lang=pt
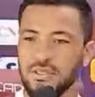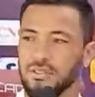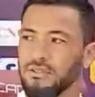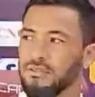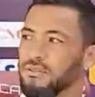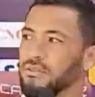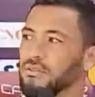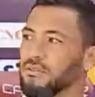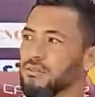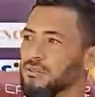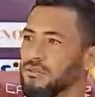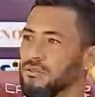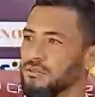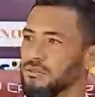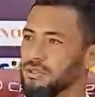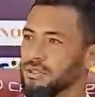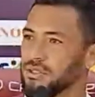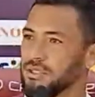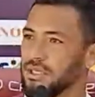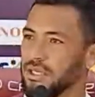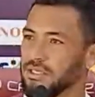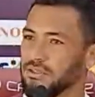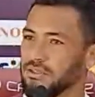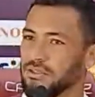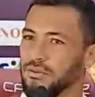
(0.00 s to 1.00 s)
no, no, no,
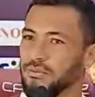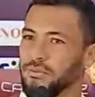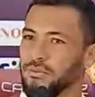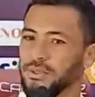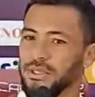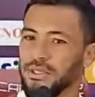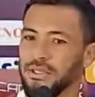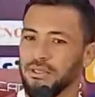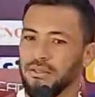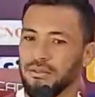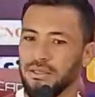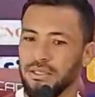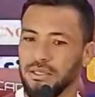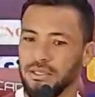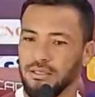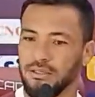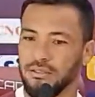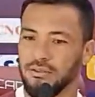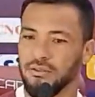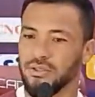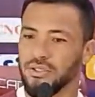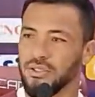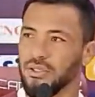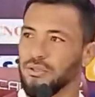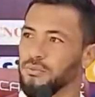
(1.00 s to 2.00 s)
estádio acompanhando, né?
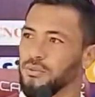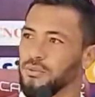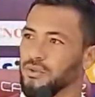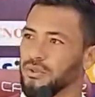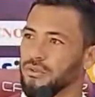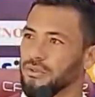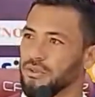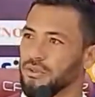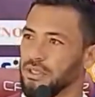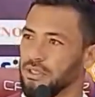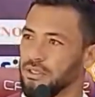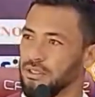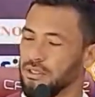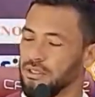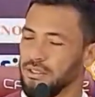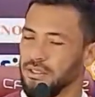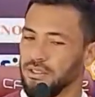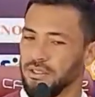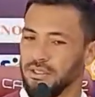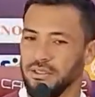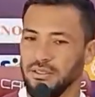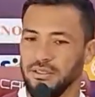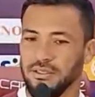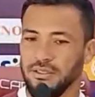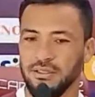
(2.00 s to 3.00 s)
Gostei muito, né?
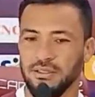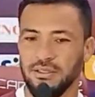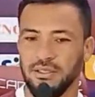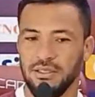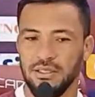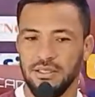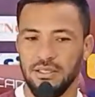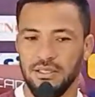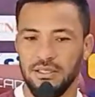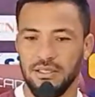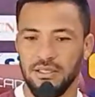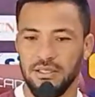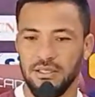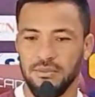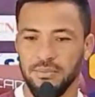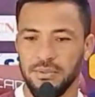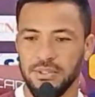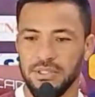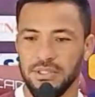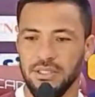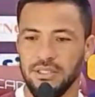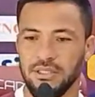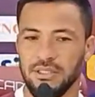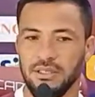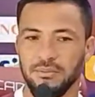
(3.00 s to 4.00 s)
É,
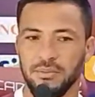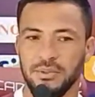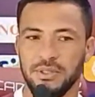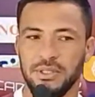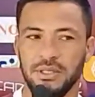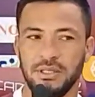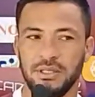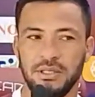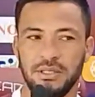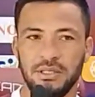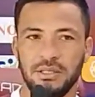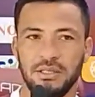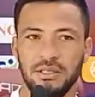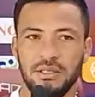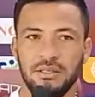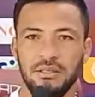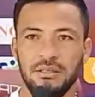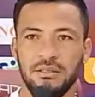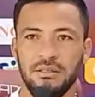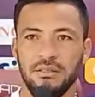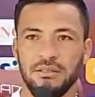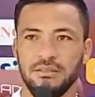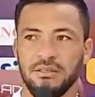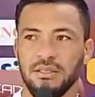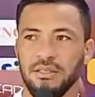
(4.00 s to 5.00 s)
apesar da equipe
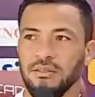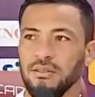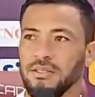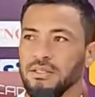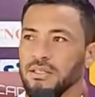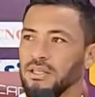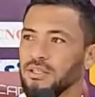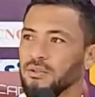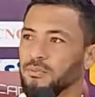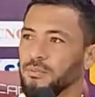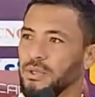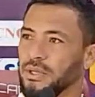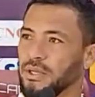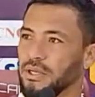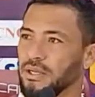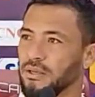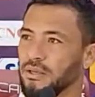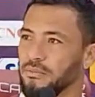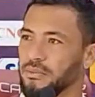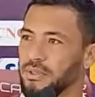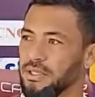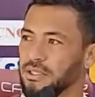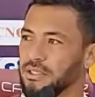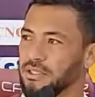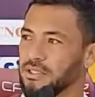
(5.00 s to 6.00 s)
ter saído atrás do placar,
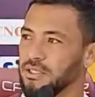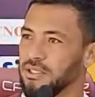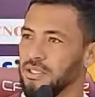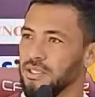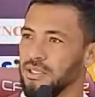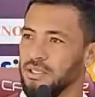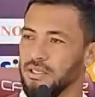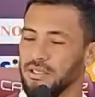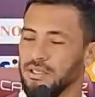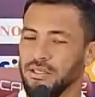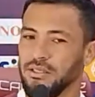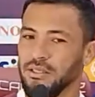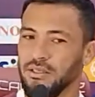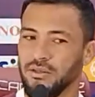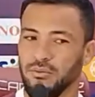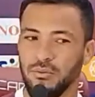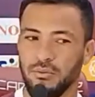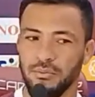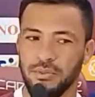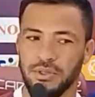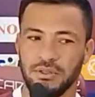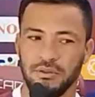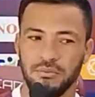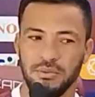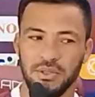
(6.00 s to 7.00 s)
mas em nenhum
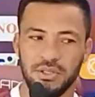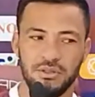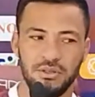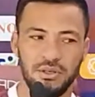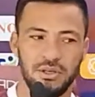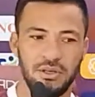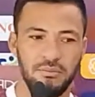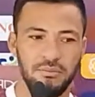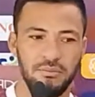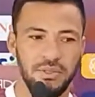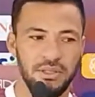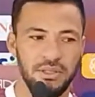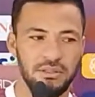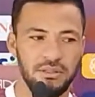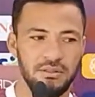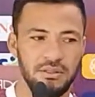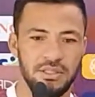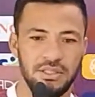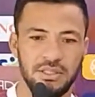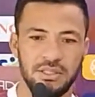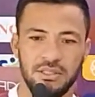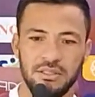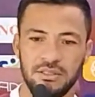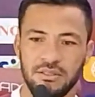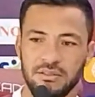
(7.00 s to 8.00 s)
momento abaixou a cabeça. Eu
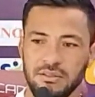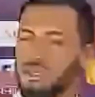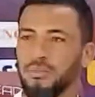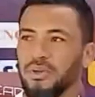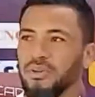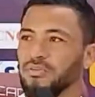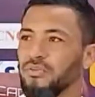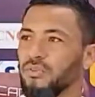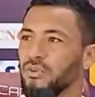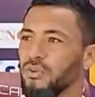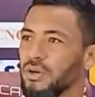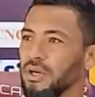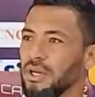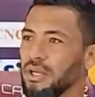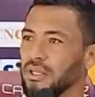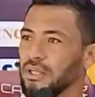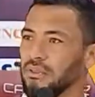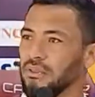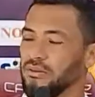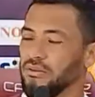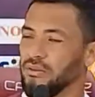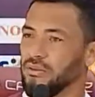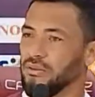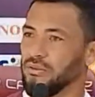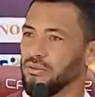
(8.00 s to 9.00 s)
acho que isso bem
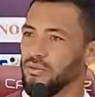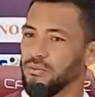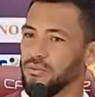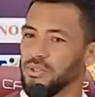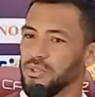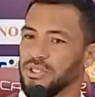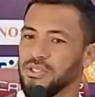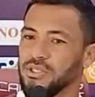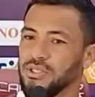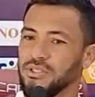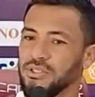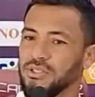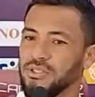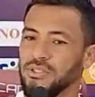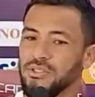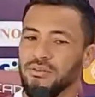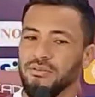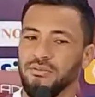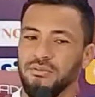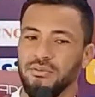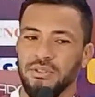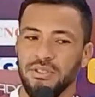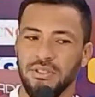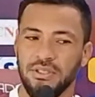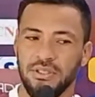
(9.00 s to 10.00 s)
focado no, no
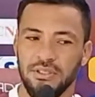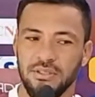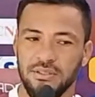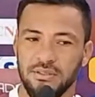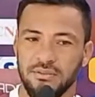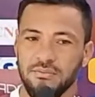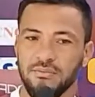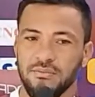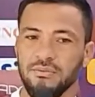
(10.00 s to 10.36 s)
objetivo e